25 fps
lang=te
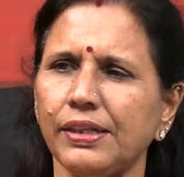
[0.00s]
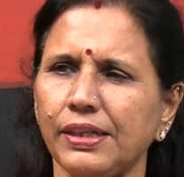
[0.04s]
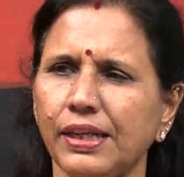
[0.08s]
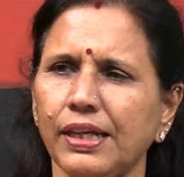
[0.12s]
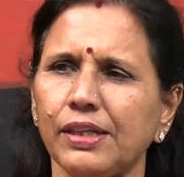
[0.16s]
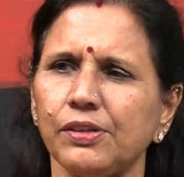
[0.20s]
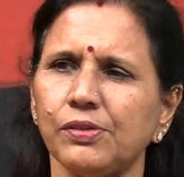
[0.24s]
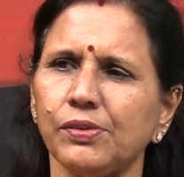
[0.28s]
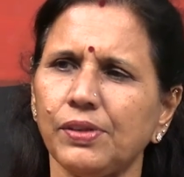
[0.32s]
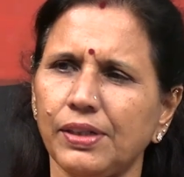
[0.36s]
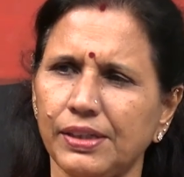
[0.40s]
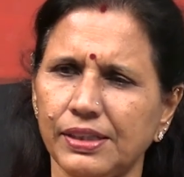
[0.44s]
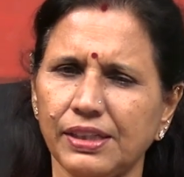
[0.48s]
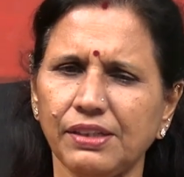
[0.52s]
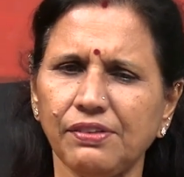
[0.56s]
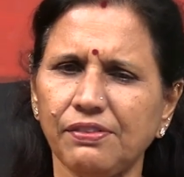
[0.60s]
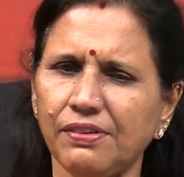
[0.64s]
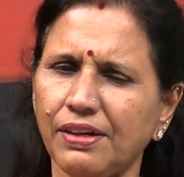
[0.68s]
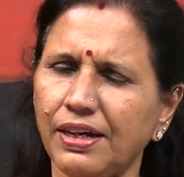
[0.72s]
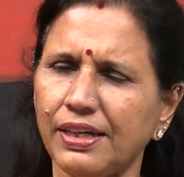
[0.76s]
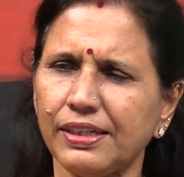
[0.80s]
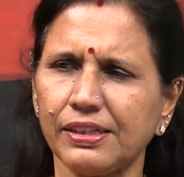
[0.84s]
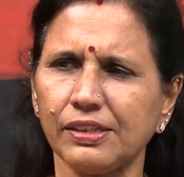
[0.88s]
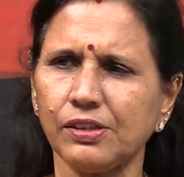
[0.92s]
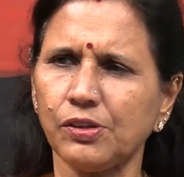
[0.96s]
అన్నారు అంటే
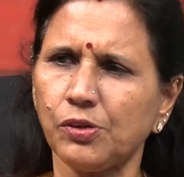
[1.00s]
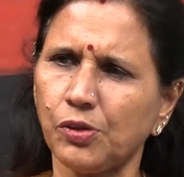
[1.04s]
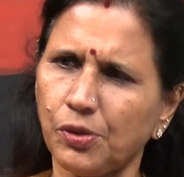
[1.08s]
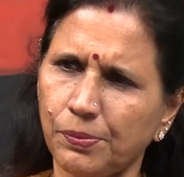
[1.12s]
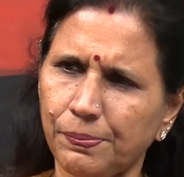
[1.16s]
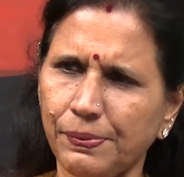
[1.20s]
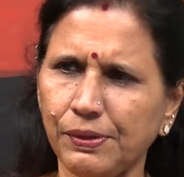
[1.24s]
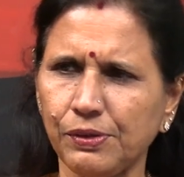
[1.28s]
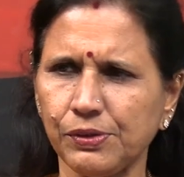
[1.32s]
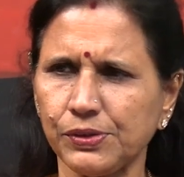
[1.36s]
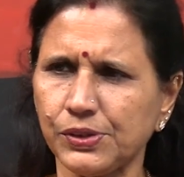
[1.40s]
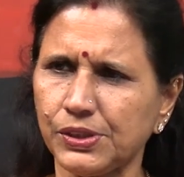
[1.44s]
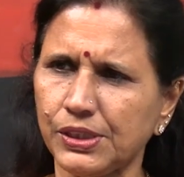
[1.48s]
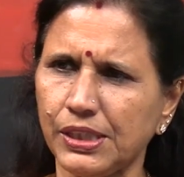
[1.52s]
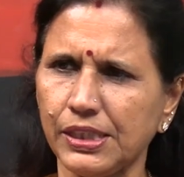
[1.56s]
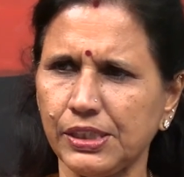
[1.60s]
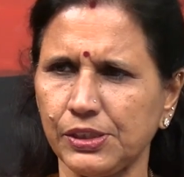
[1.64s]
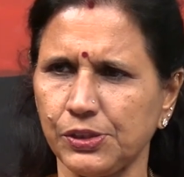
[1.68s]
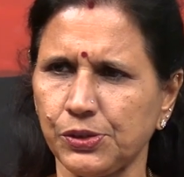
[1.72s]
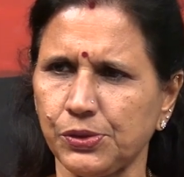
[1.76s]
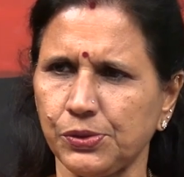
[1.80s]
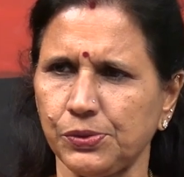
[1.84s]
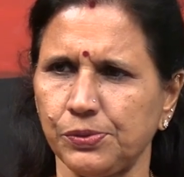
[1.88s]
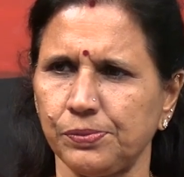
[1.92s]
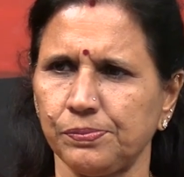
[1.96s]
వారం లోపే
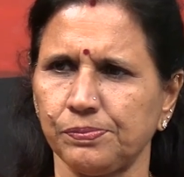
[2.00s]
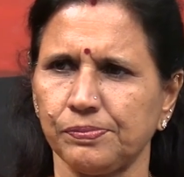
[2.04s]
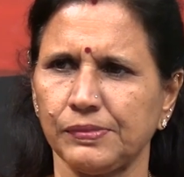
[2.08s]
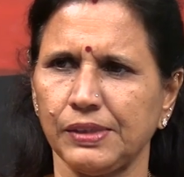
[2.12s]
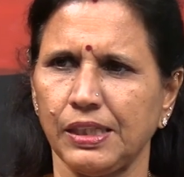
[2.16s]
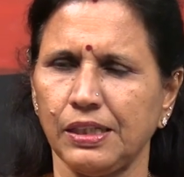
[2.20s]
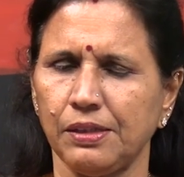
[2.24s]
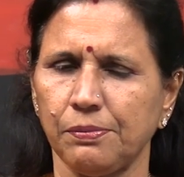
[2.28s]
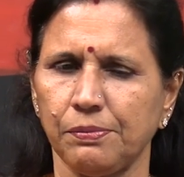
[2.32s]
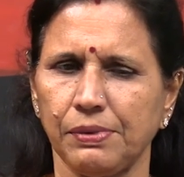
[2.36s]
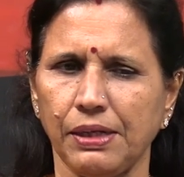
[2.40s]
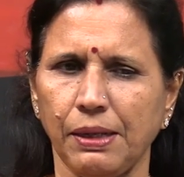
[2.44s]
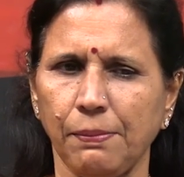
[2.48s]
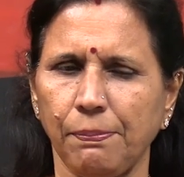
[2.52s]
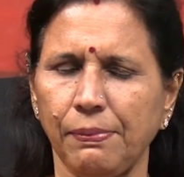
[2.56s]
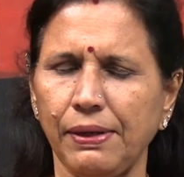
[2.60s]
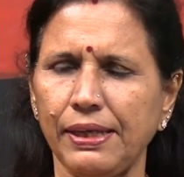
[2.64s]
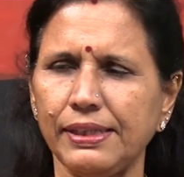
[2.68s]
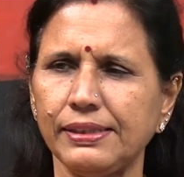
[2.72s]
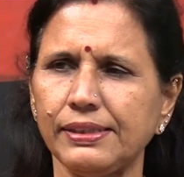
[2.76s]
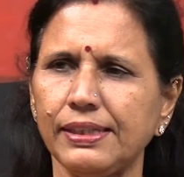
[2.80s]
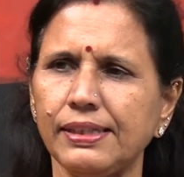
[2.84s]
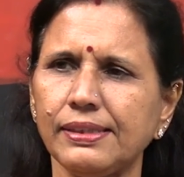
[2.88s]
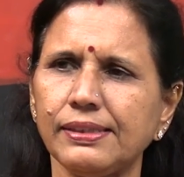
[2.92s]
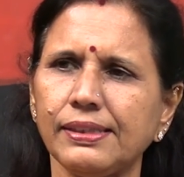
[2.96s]
వచ్చేయచ్చు ఇప్పుడు
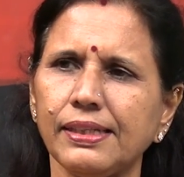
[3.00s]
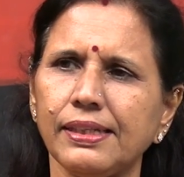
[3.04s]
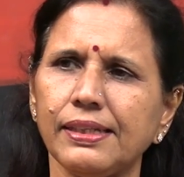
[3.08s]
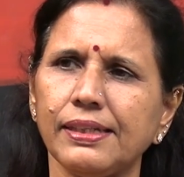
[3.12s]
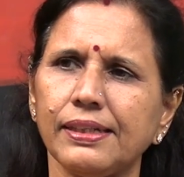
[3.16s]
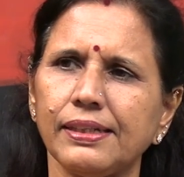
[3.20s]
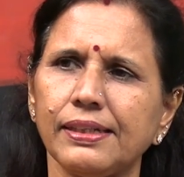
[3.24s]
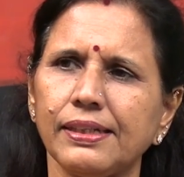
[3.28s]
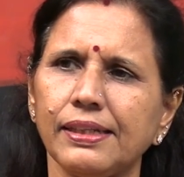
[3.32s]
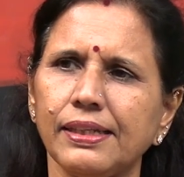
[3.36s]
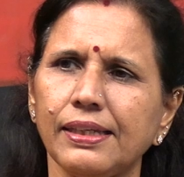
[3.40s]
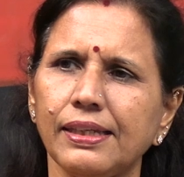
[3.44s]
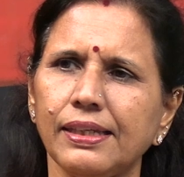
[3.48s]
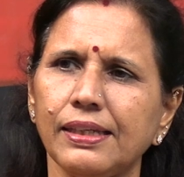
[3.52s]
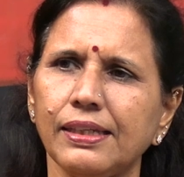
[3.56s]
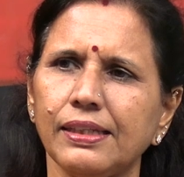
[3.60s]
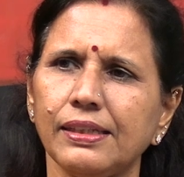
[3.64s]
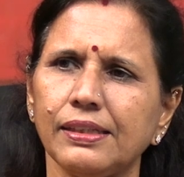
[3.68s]
అప్లై చేశారండి